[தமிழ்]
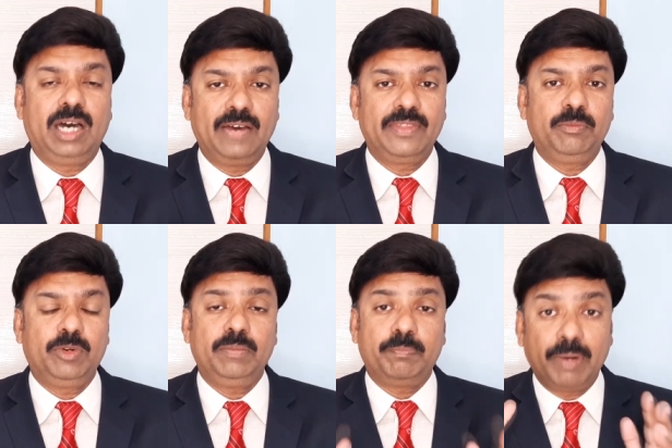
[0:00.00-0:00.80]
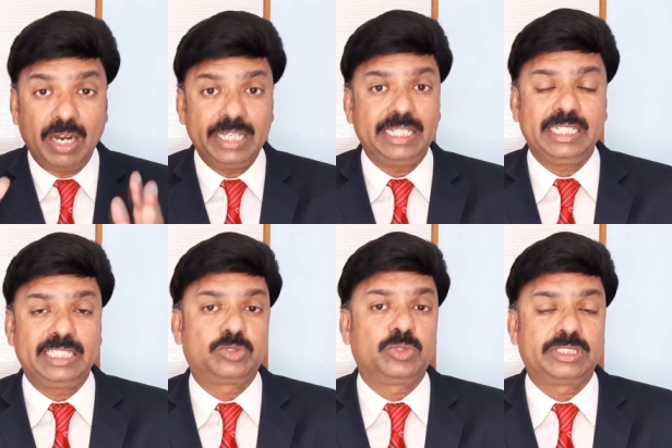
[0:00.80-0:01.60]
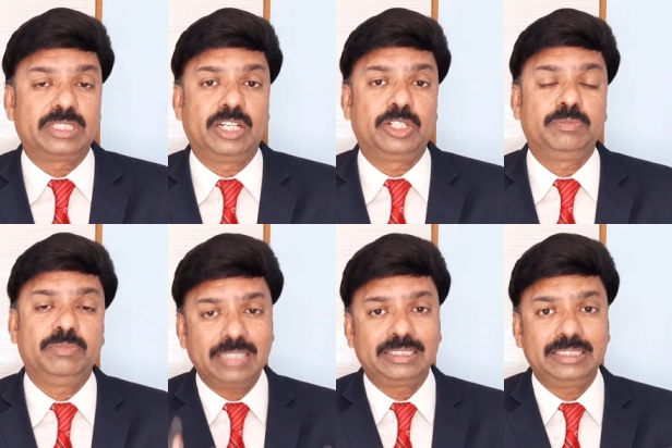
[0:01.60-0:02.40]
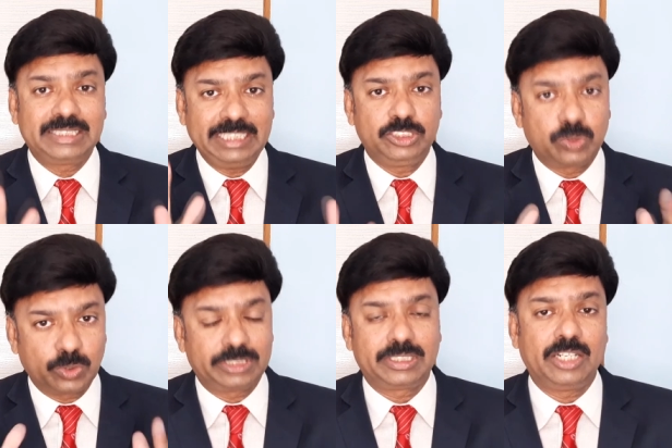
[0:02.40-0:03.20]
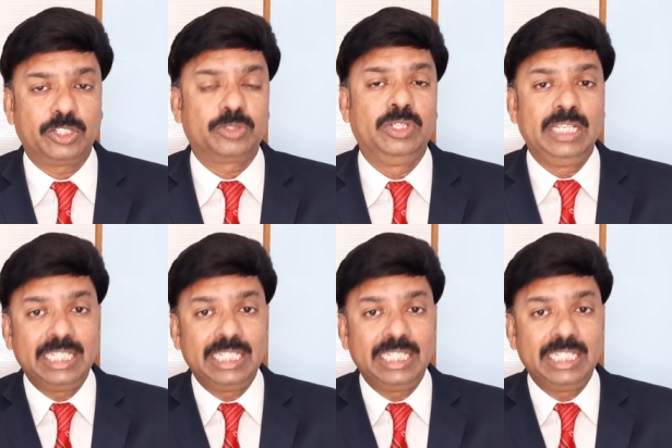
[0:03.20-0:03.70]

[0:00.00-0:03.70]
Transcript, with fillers: அதே போல் பாலிடெக்னிக் ஸ்டூடெண்ட்ஸ் ஆகட்டும் ஆர்ட்ஸ் அண்ட் சயின்ஸ் ஸ்டூடெண்ட்ஸ் ஆகட்டும்